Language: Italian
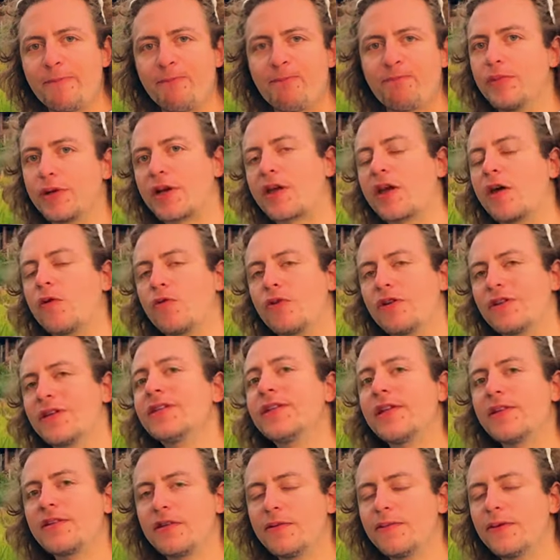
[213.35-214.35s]
perché uno dei
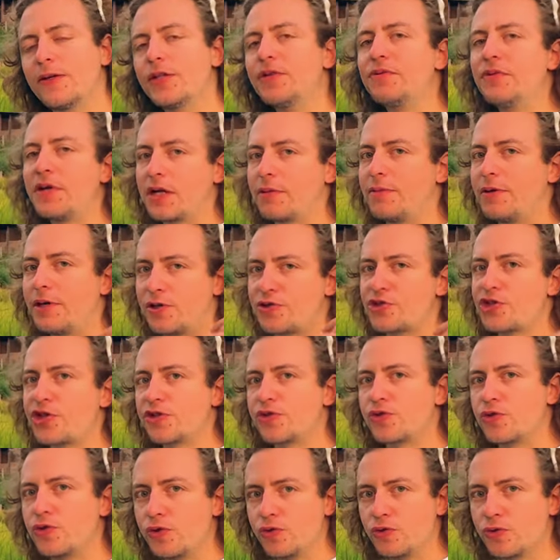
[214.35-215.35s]
tanti modi per emergere
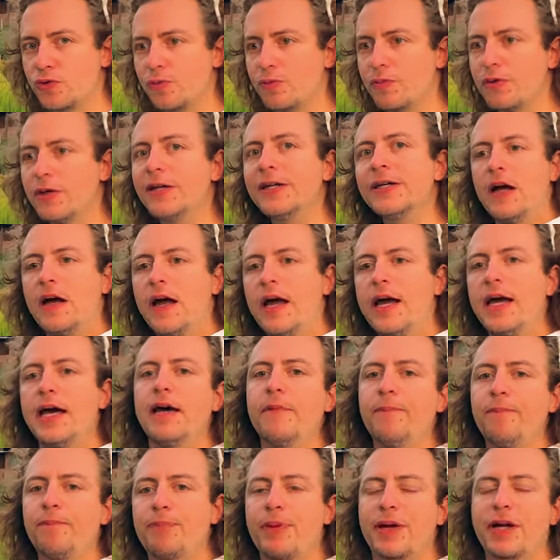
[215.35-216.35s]
su YouTube è
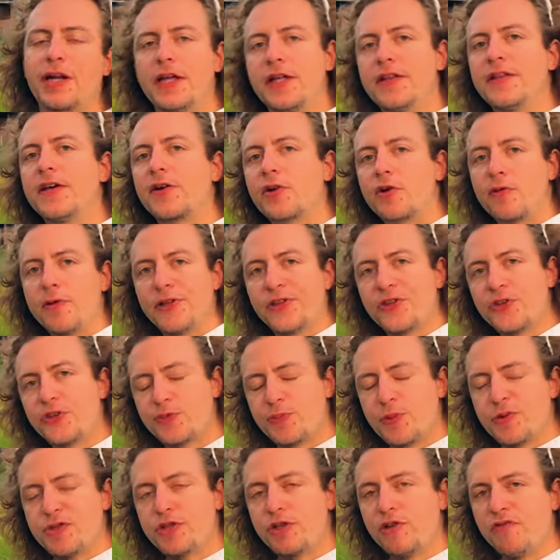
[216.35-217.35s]
parlare di argomenti
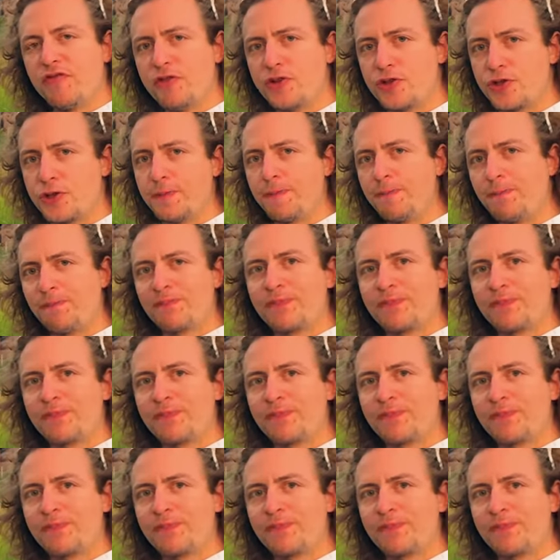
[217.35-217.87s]
specifici,